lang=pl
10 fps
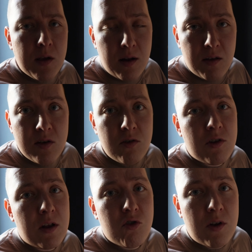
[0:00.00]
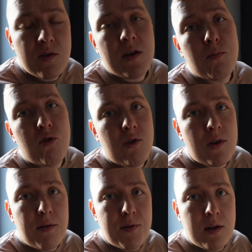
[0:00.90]
Klasyczna czeska
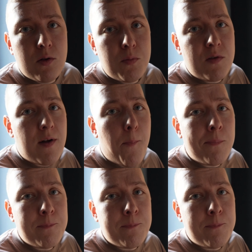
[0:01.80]
przystawka do piwa.